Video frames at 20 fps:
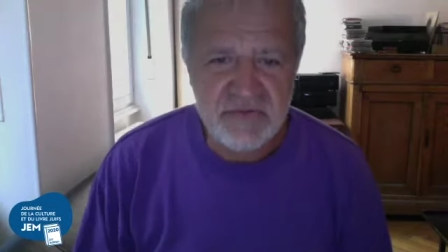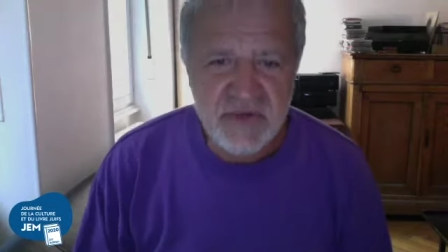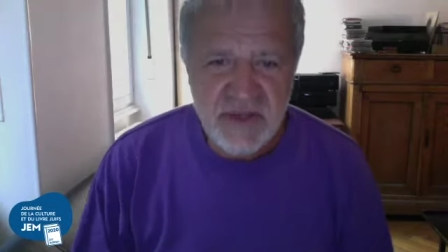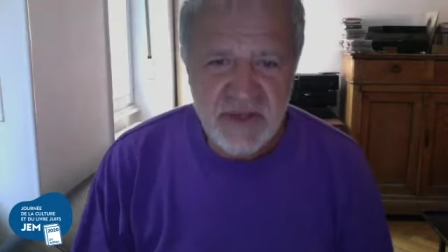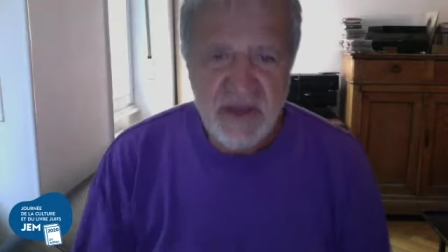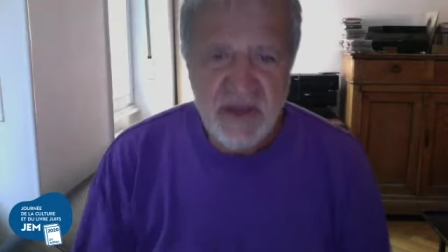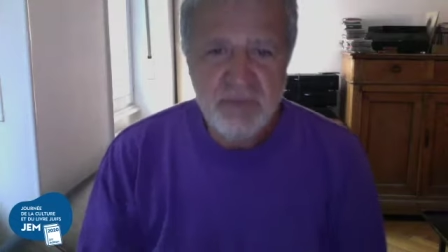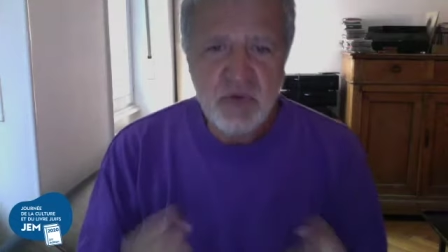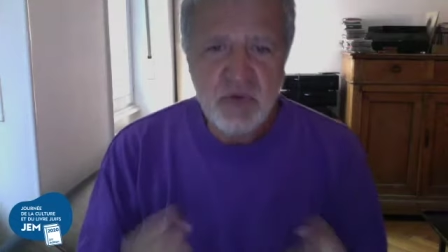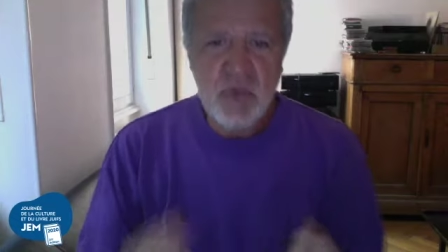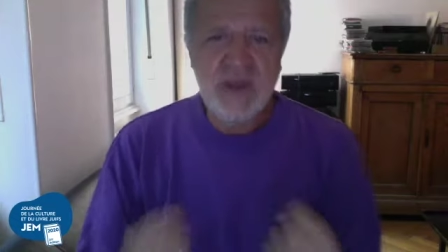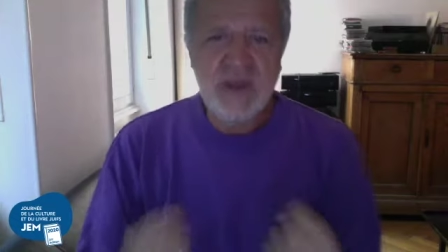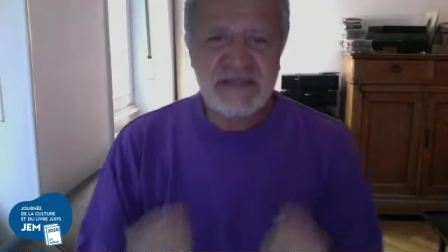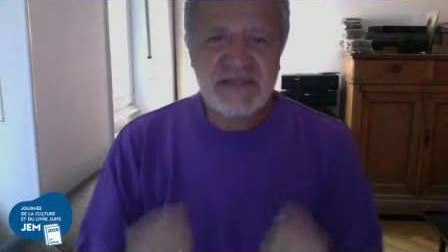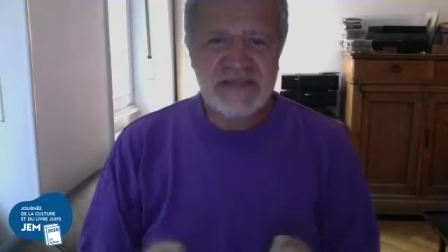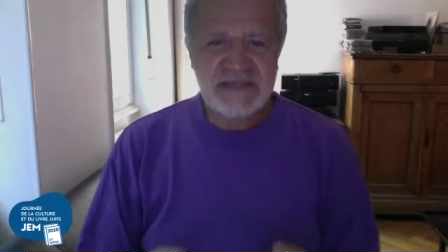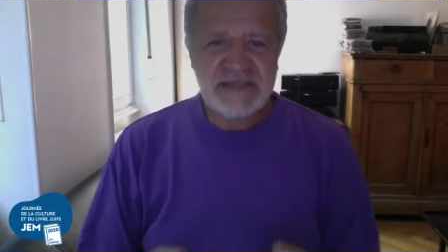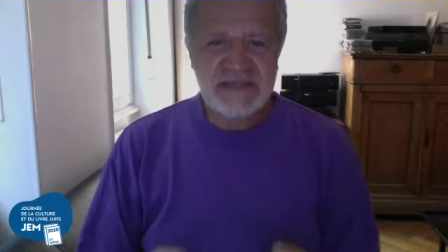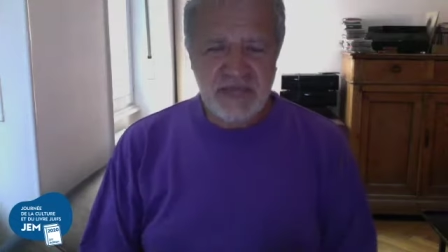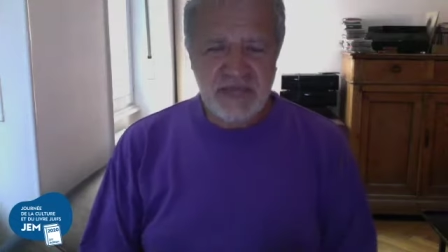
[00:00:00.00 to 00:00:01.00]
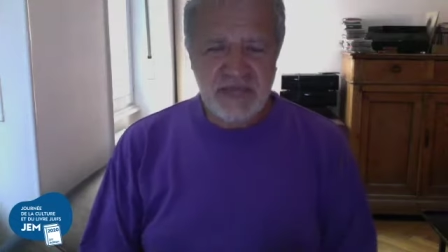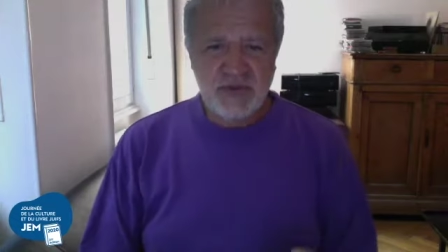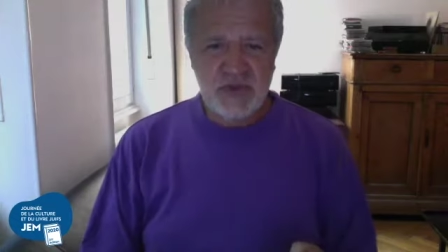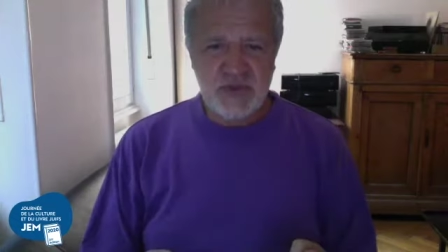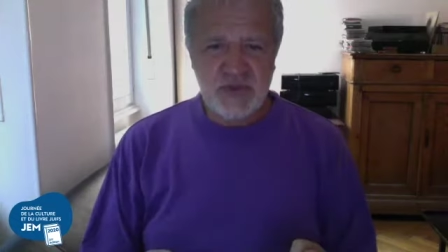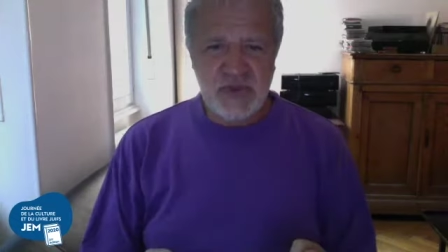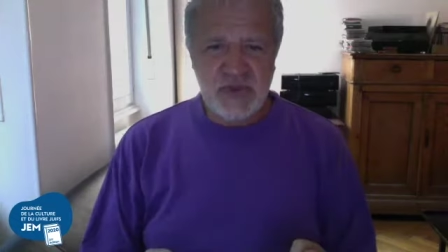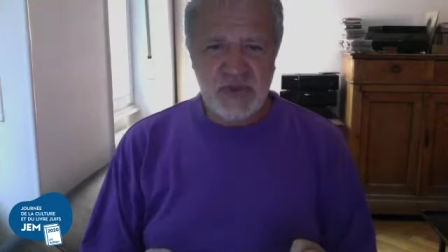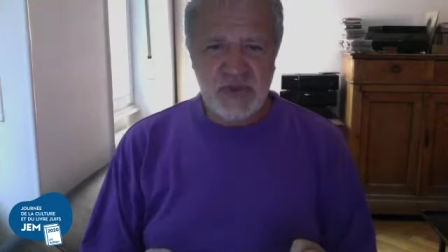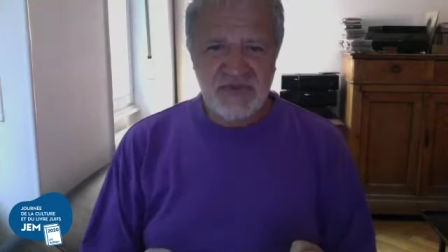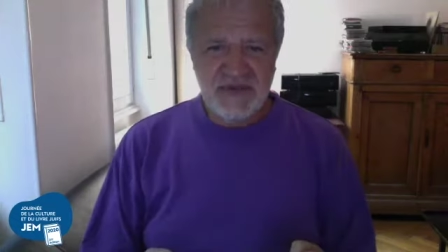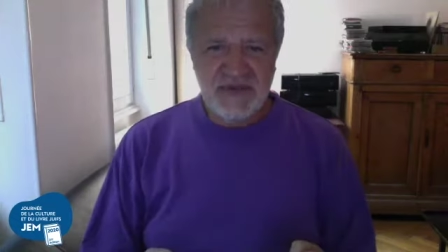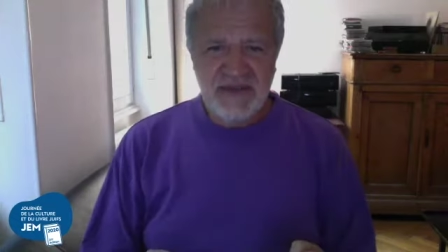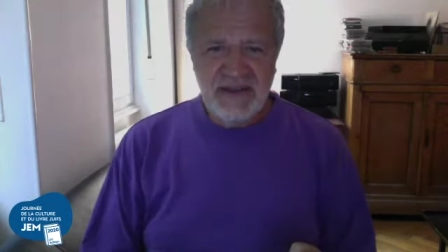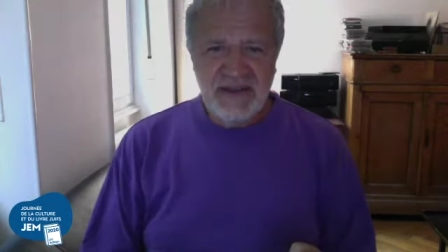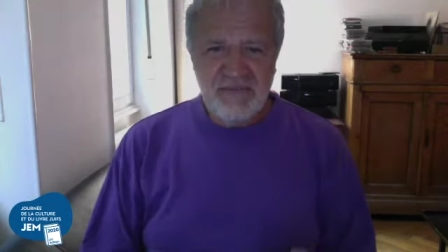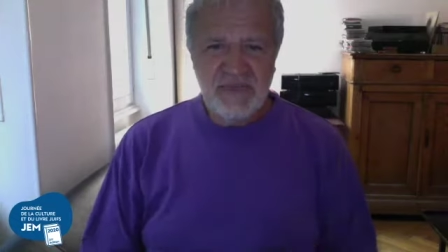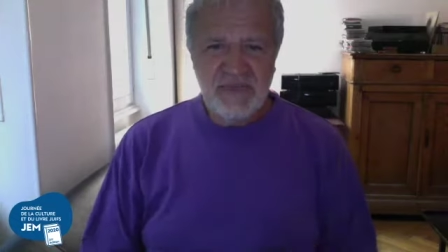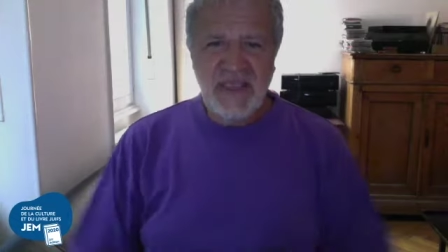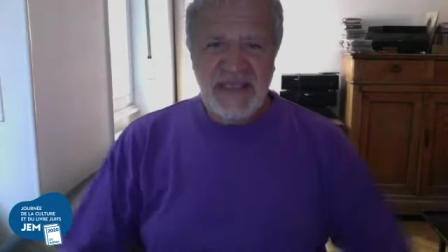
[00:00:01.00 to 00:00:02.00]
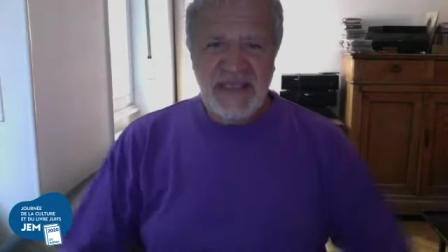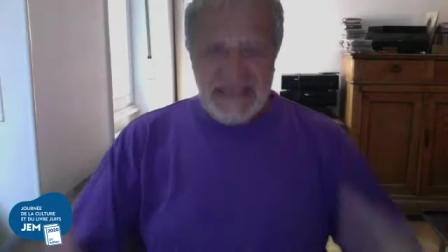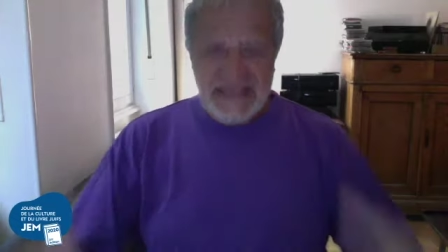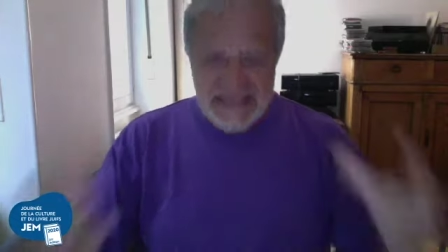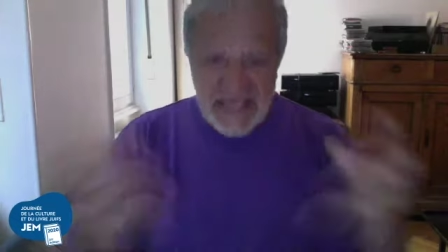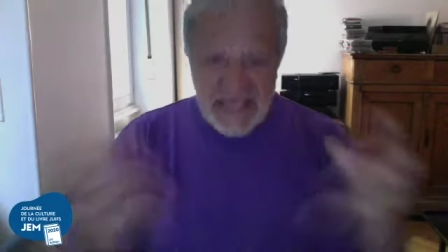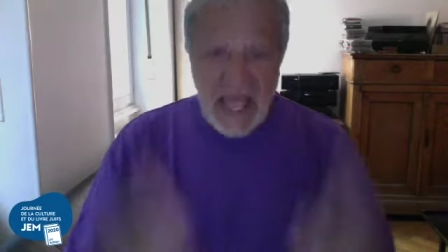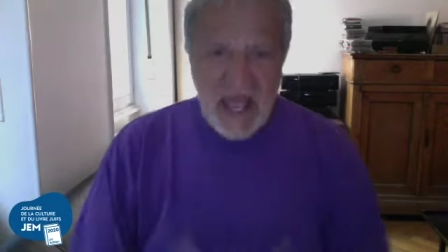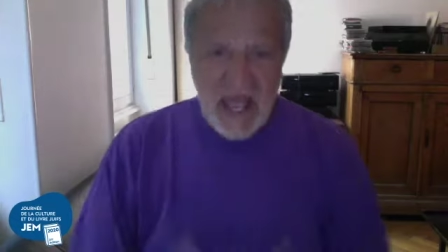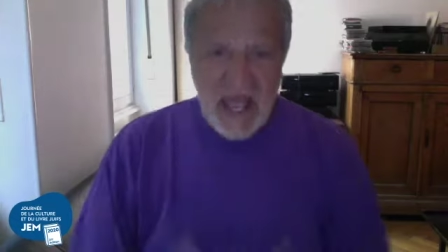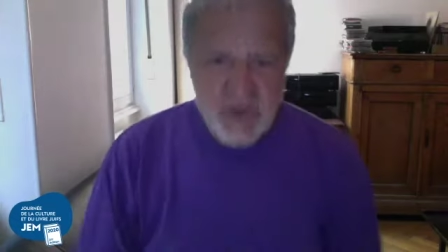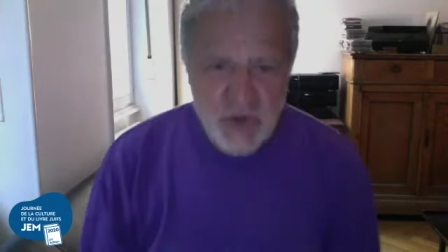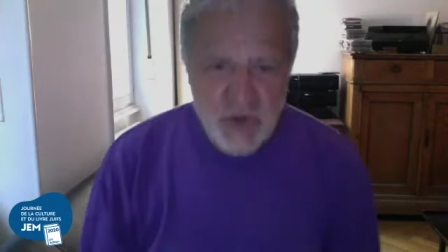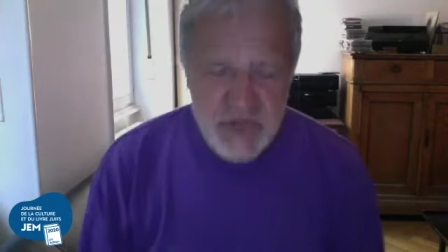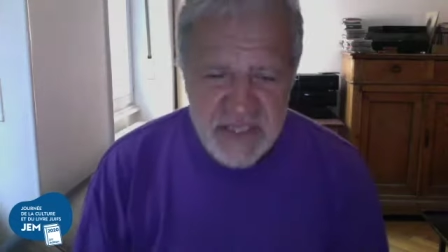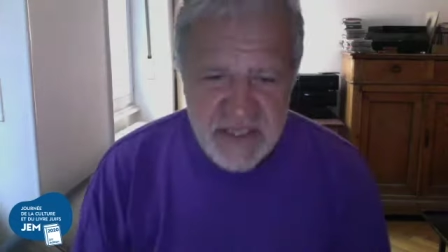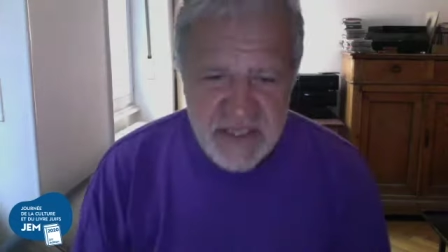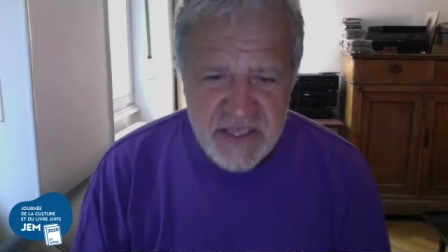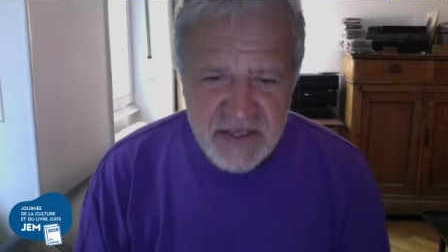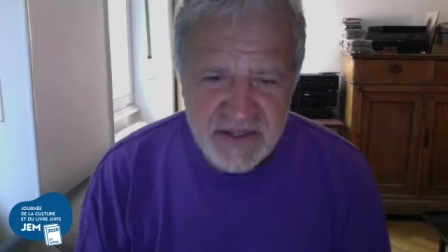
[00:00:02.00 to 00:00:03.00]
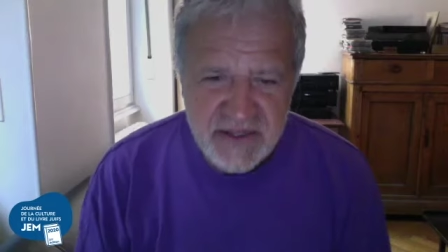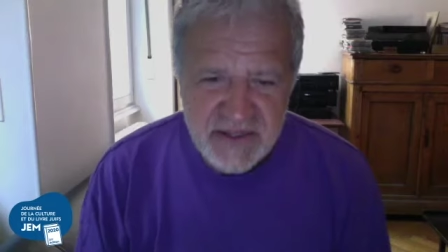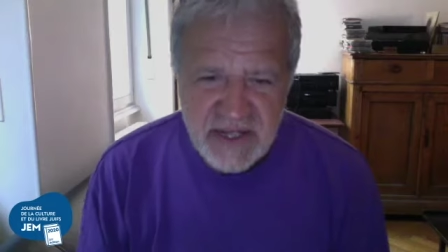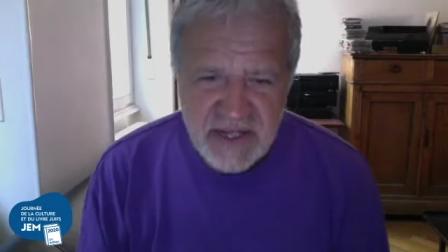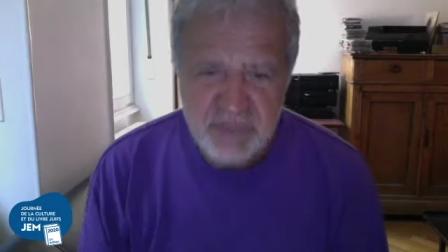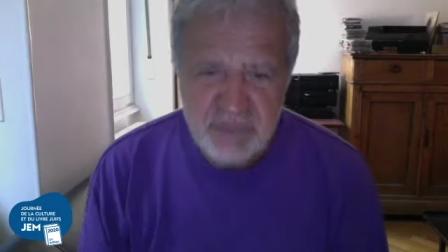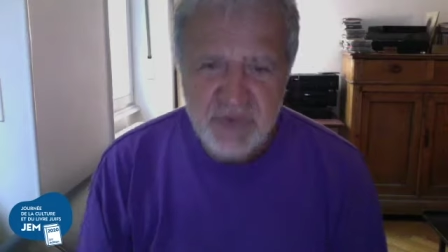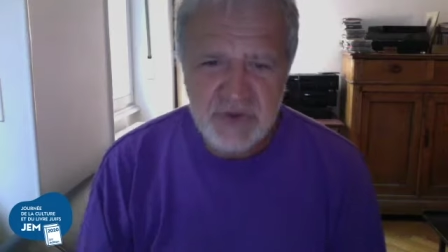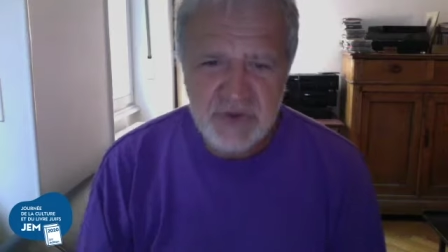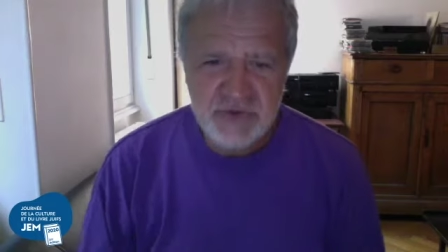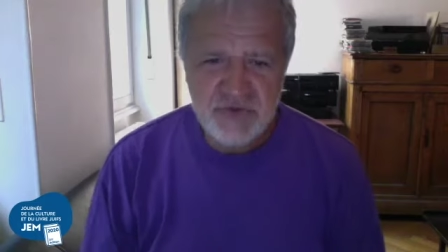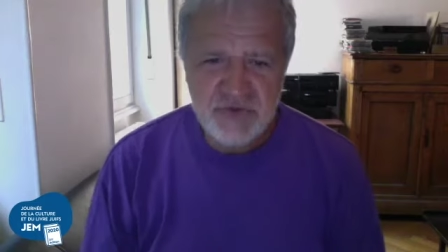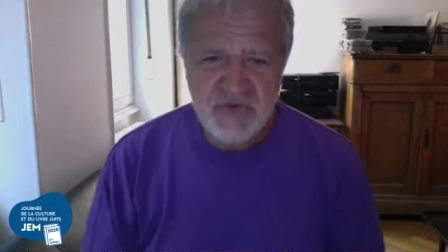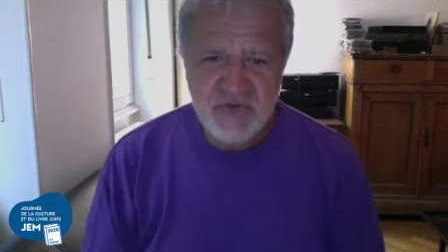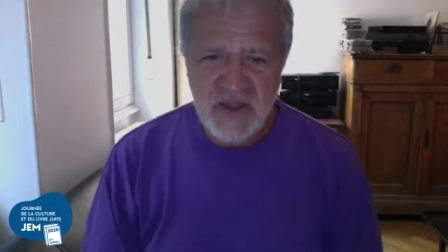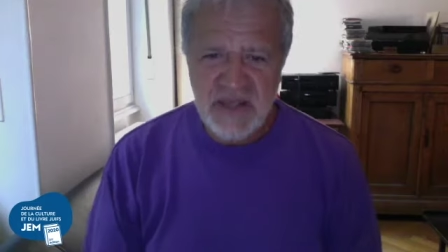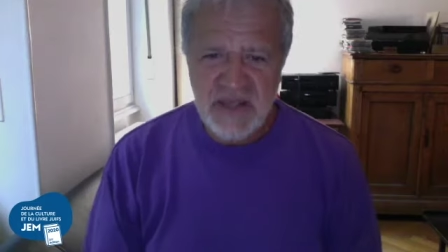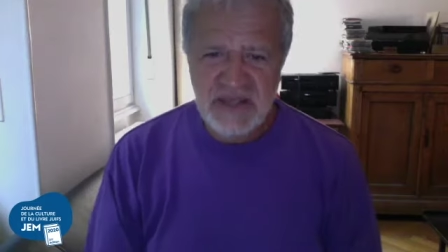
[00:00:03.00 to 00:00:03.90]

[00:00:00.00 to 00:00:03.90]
Pour moi, c'est ça être juif. C'est accueillir les bonnes nouvelles,